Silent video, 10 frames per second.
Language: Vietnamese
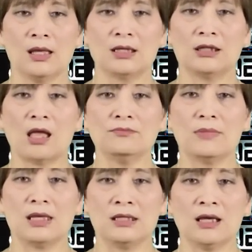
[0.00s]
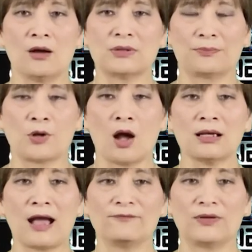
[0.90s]
Khi đến Mỹ, ông gặp khó
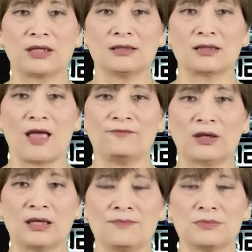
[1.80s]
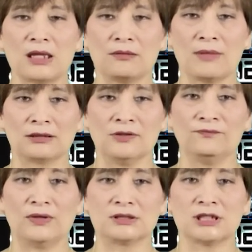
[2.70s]
khăn về kinh tế phải kiếm tiền bằng những
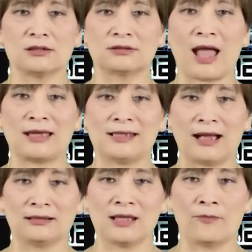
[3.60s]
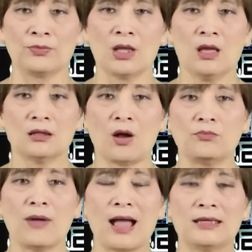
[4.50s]
việc chân tay nặng nhọc.
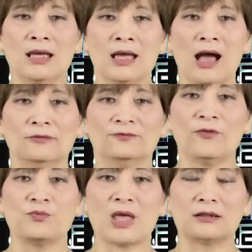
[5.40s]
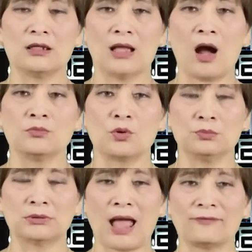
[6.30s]
Không may, hạnh phúc gia đình ông
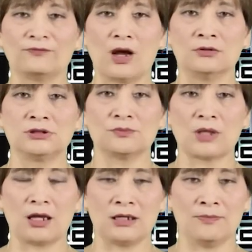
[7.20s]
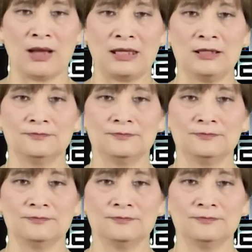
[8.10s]
cũng tan vỡ trong thời điểm ấy.